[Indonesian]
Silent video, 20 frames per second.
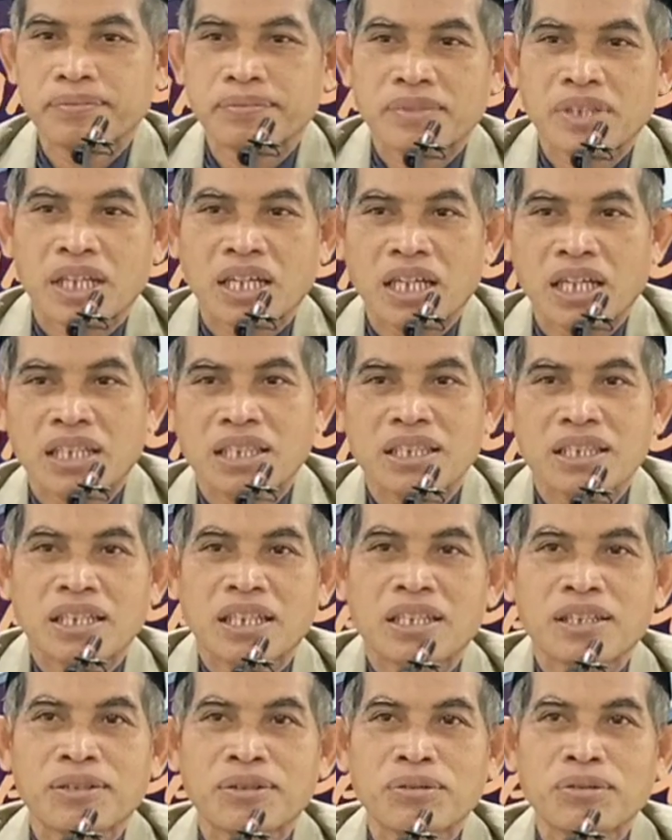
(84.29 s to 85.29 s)
Karena
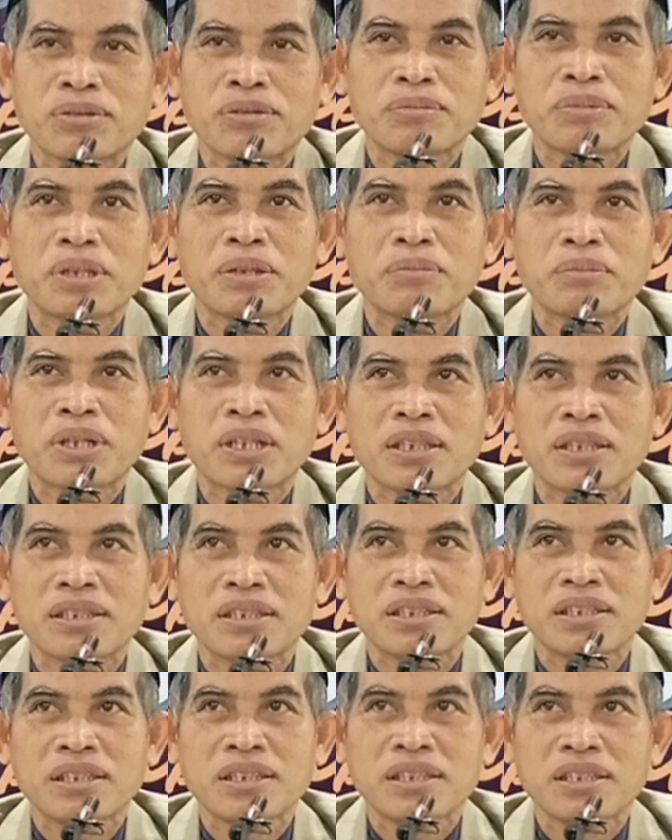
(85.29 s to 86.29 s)
kita itu
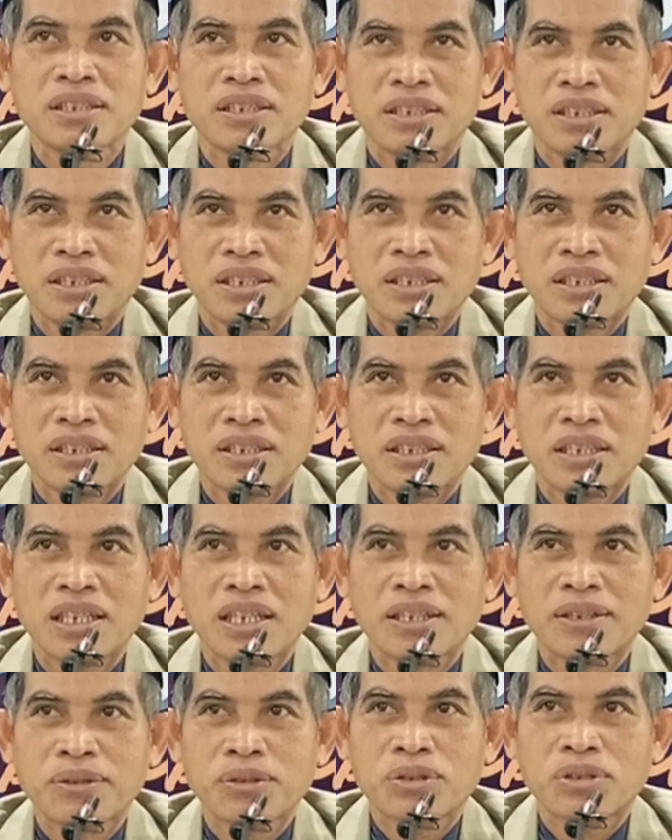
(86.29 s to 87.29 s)
memang
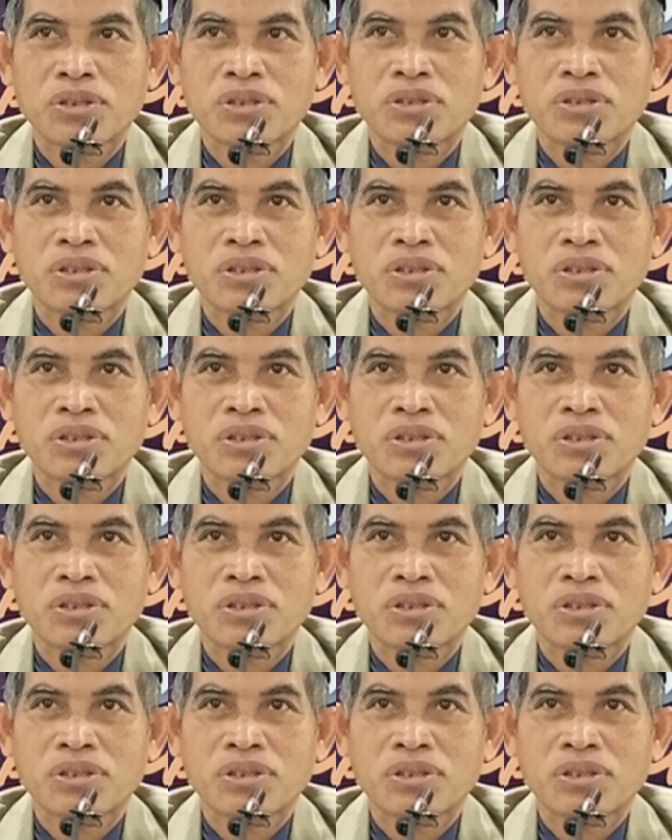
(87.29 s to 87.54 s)
harus